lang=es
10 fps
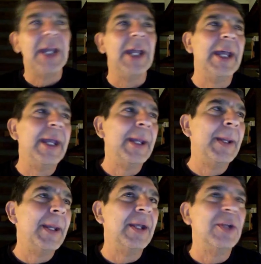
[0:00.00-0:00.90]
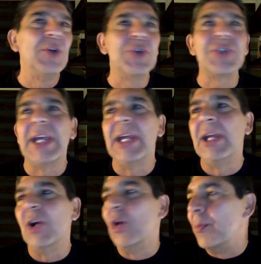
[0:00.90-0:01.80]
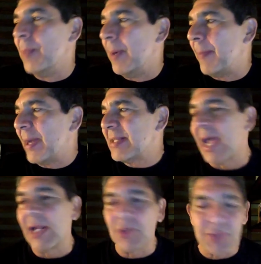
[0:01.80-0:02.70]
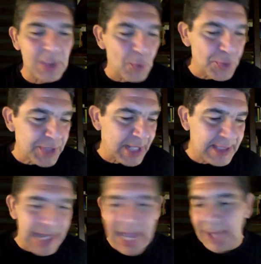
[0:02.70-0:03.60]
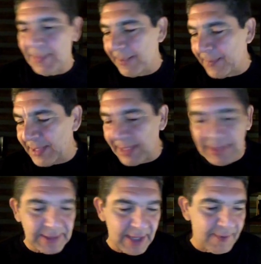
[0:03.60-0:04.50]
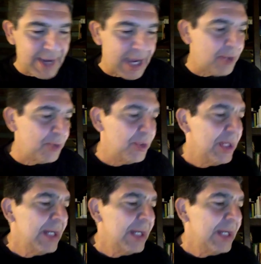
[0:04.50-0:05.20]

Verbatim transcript: eh, no sé, o me pasa algo circunstancial, me despiden del trabajo,